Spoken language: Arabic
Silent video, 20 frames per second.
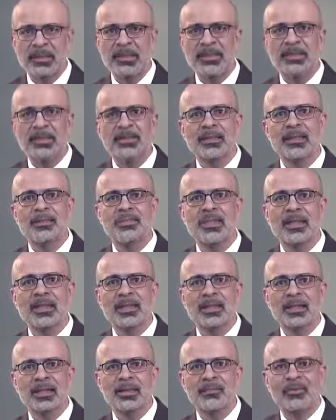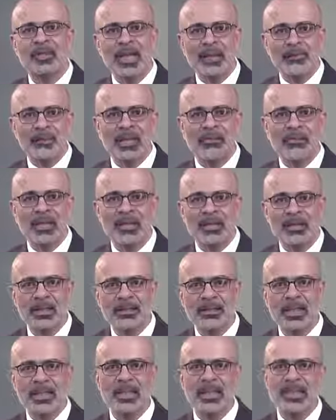ان النجاح في العمل
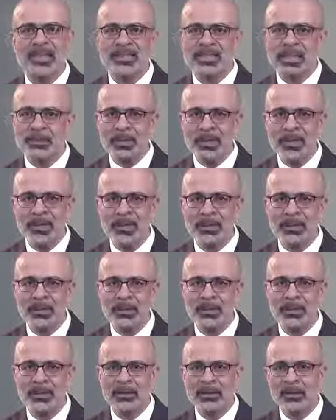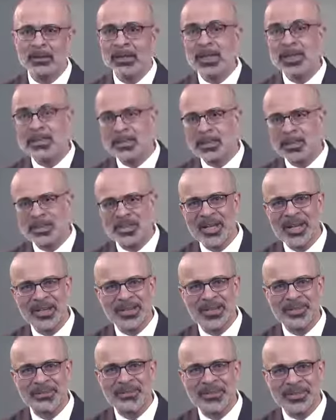مثلا على حساب العائله ليس نجاحا
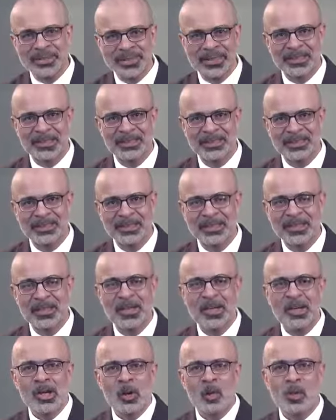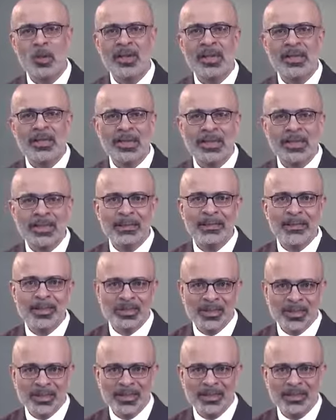حقيقيا وكذلك
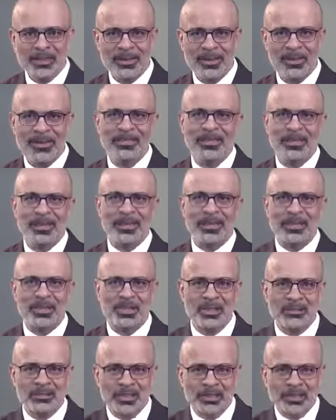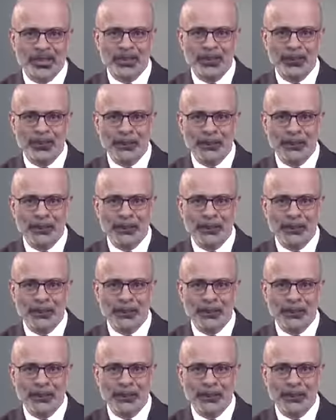النجاح على الصعيد الاجتماعي